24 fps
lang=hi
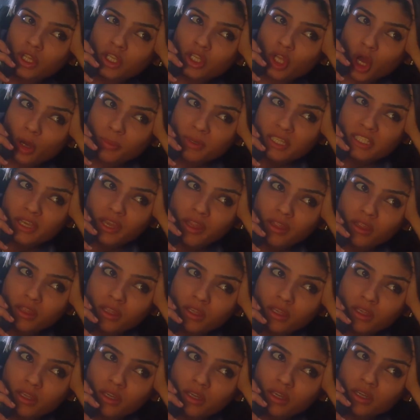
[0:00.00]
नौ बज गए
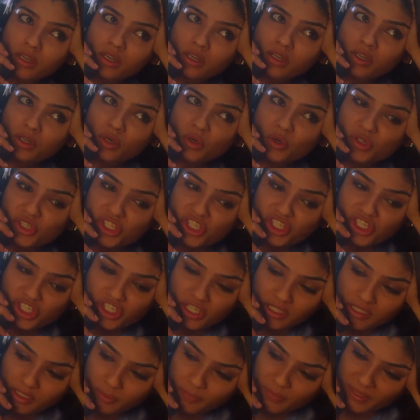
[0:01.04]
ओ
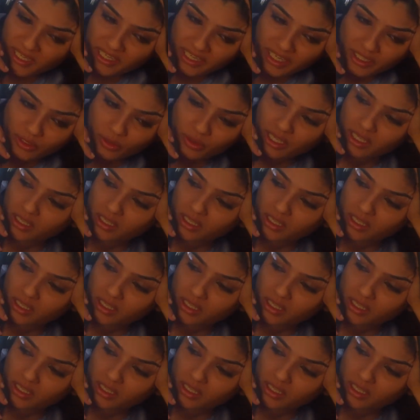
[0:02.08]
शिट फिर लेट हो